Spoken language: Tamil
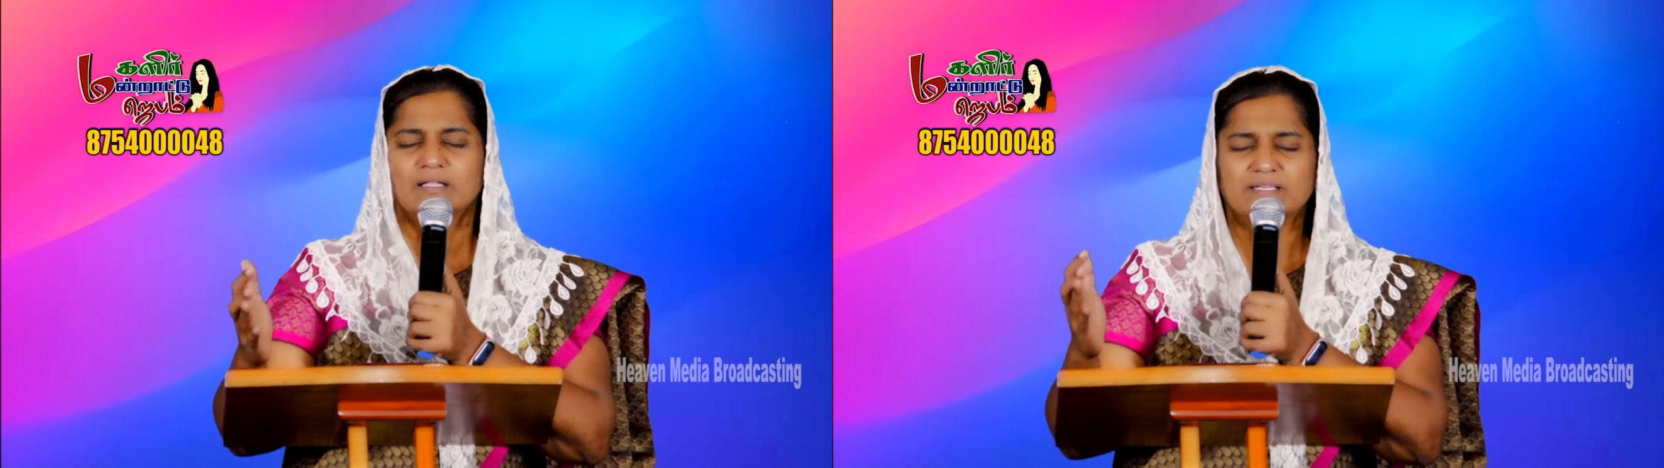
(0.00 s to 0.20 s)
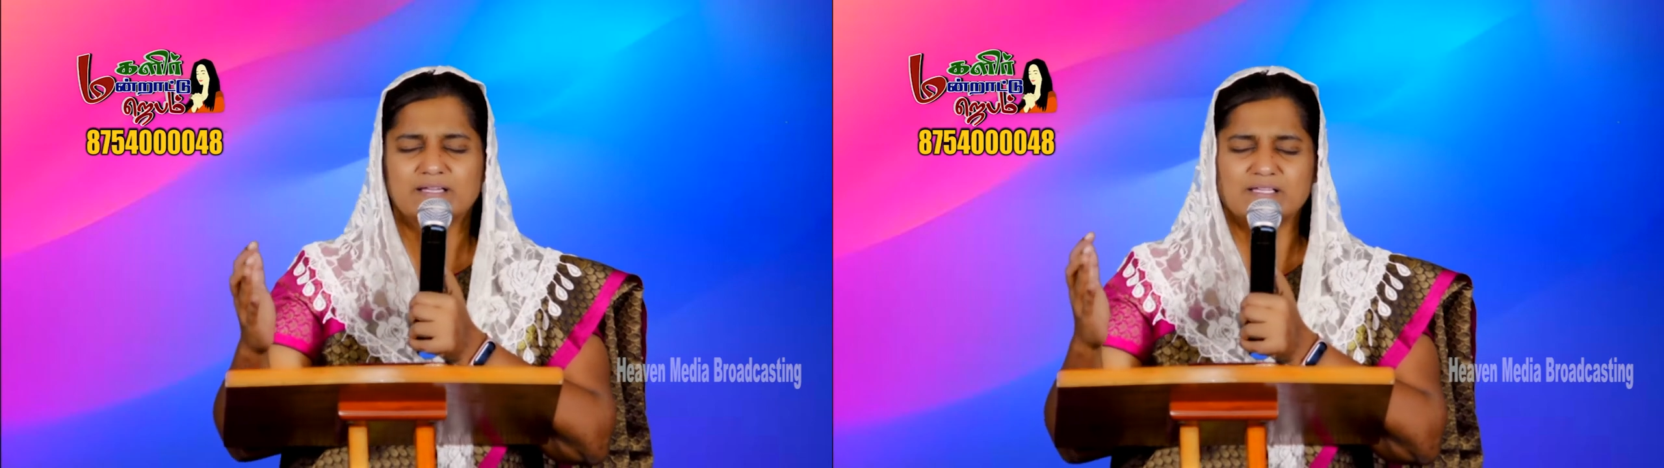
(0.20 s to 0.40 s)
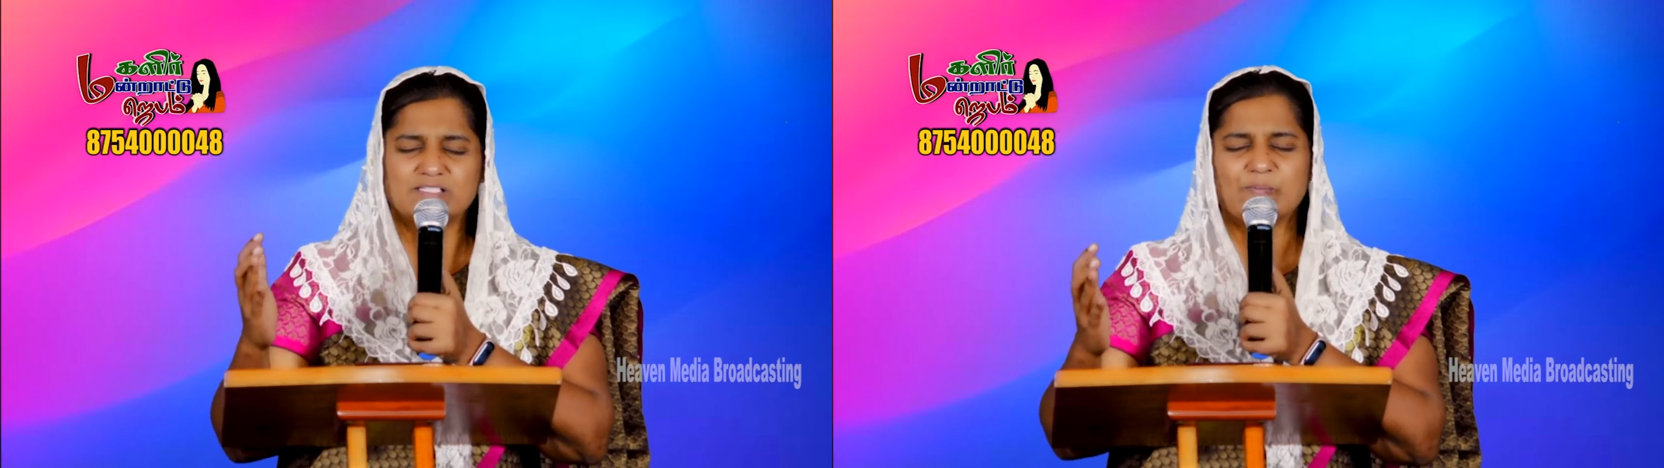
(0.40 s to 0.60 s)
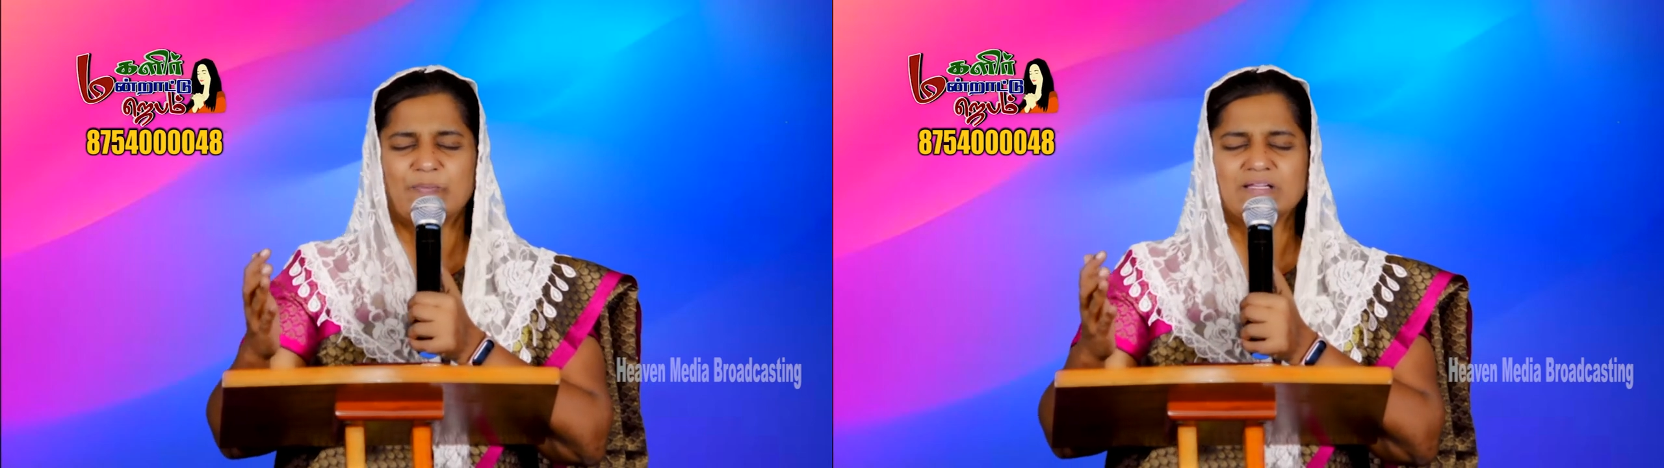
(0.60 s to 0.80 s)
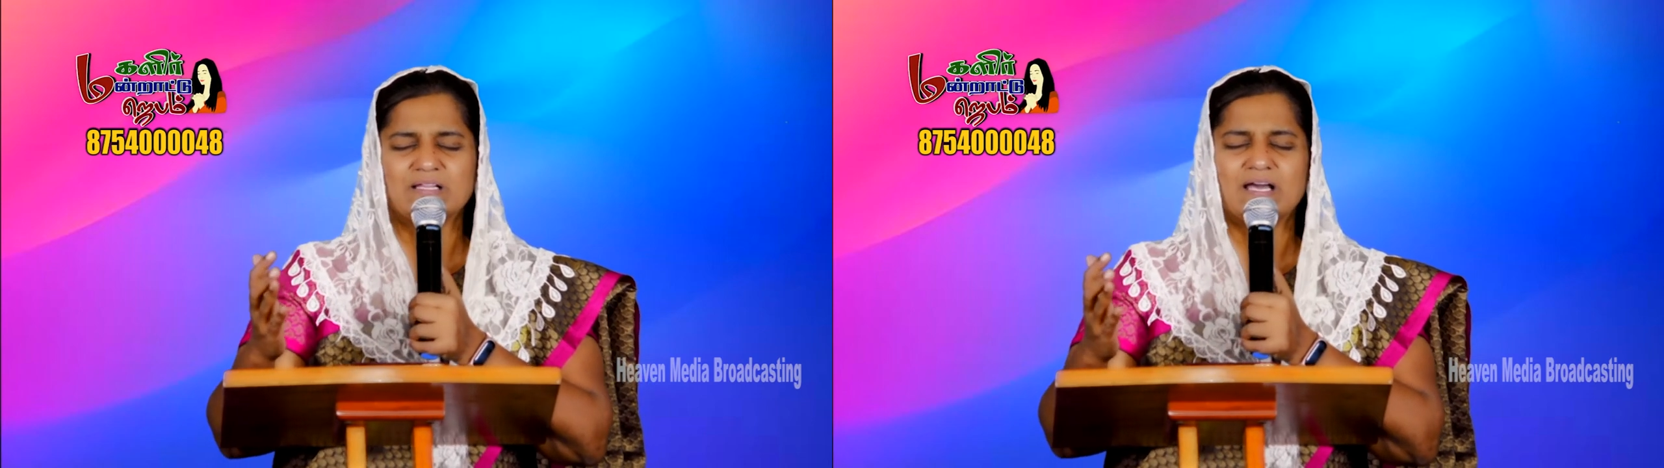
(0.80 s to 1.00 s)
திக்கற்ற
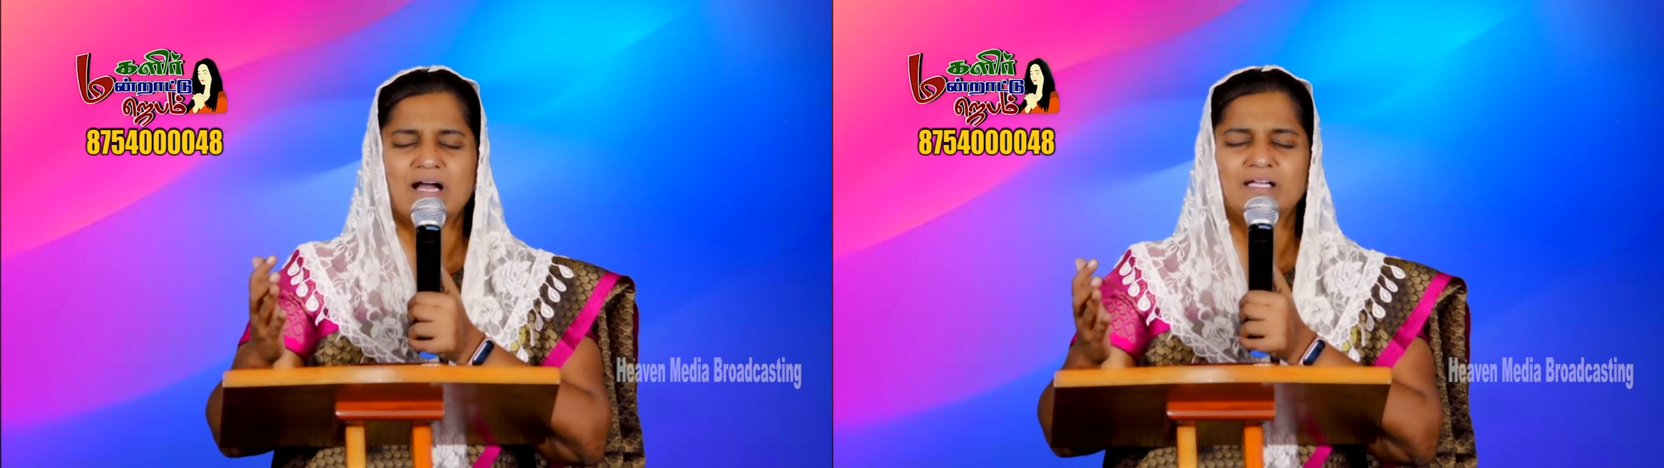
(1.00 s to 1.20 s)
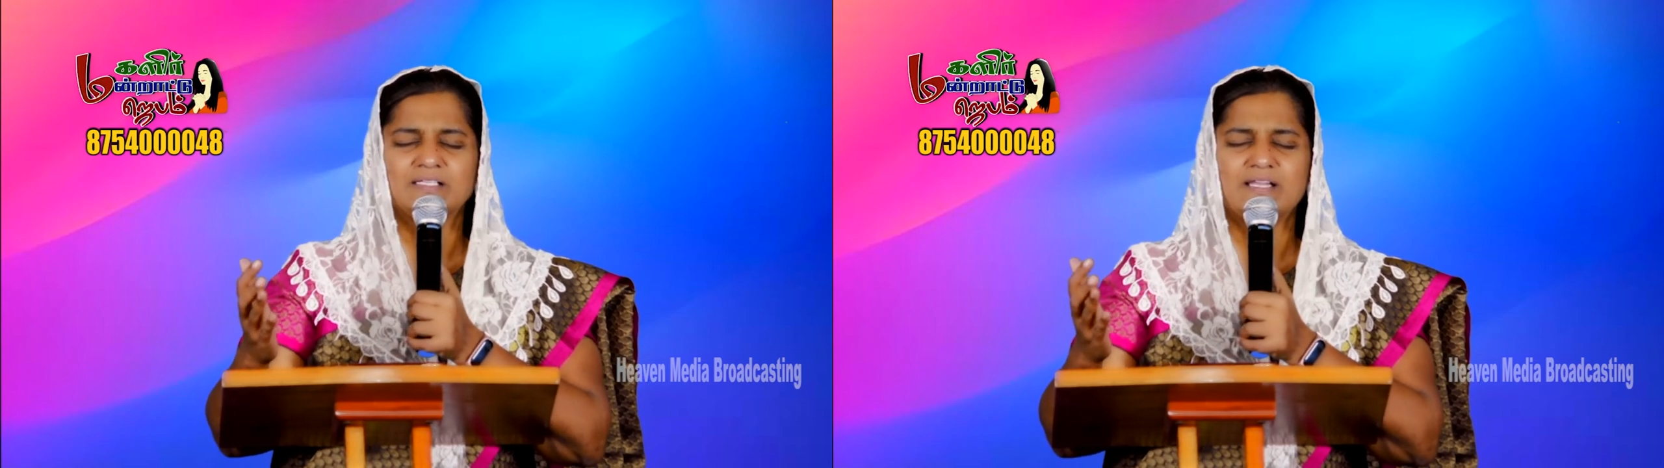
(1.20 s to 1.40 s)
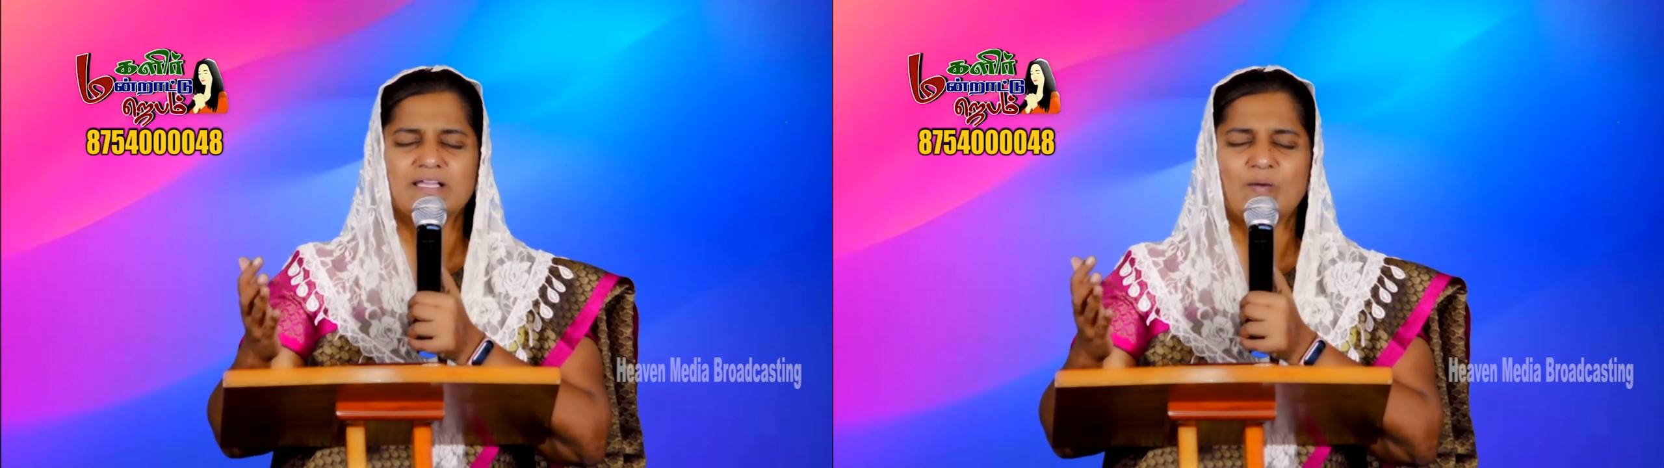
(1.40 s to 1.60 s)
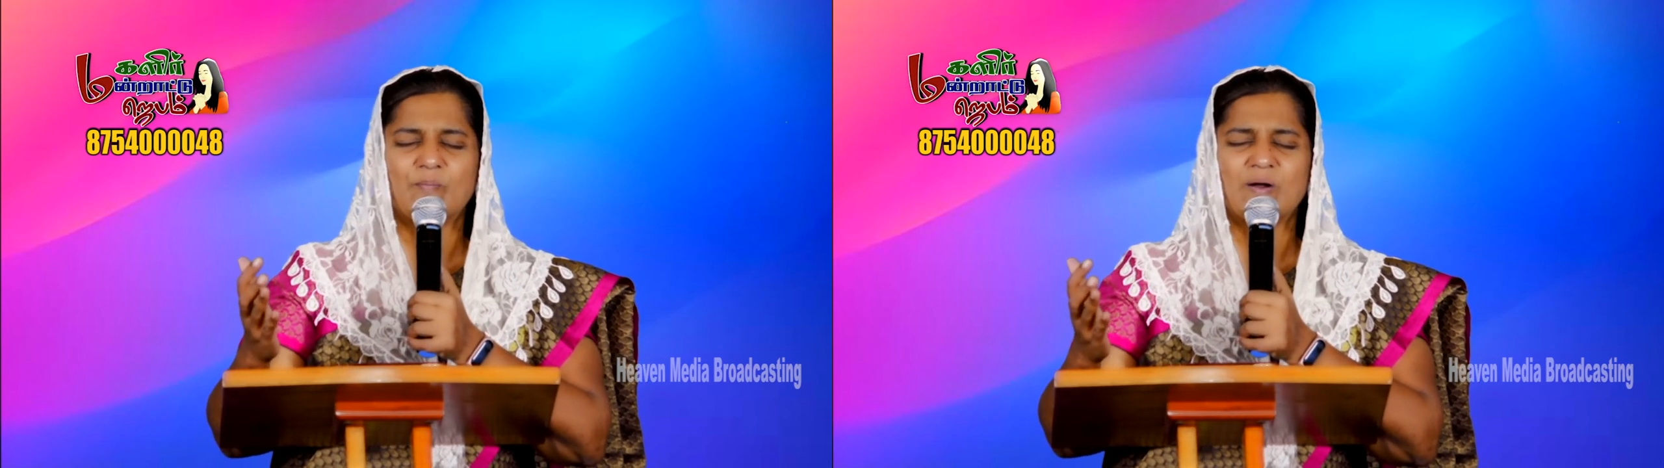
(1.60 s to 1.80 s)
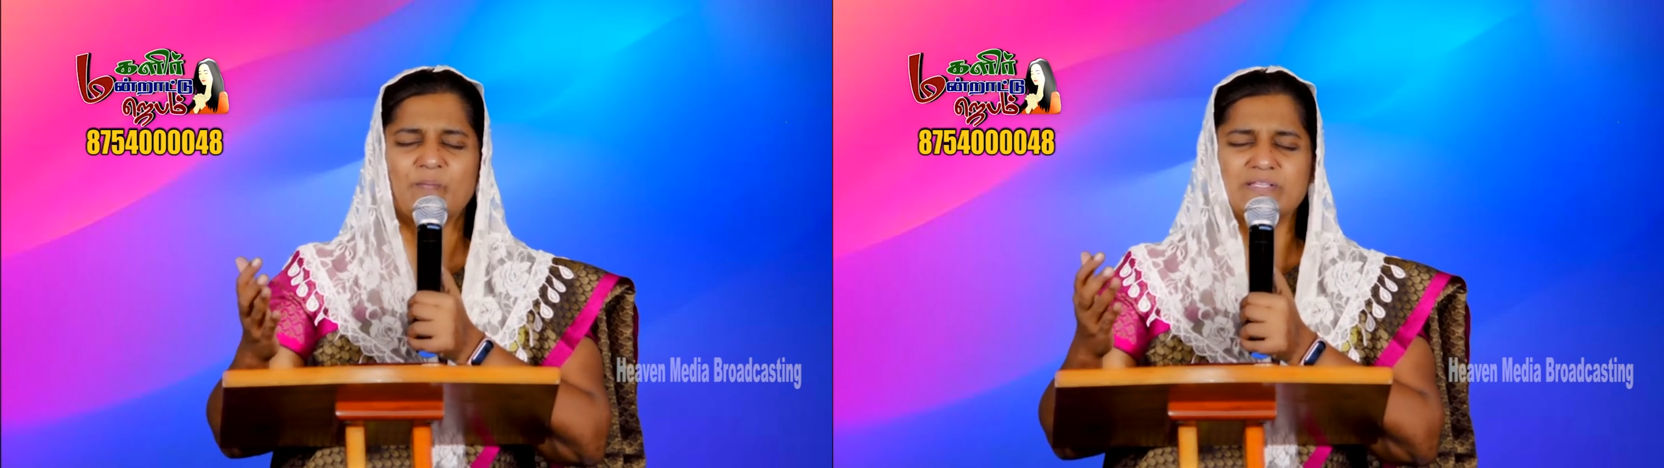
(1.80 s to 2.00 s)
பெண்களை ஆதரிங்கப்பா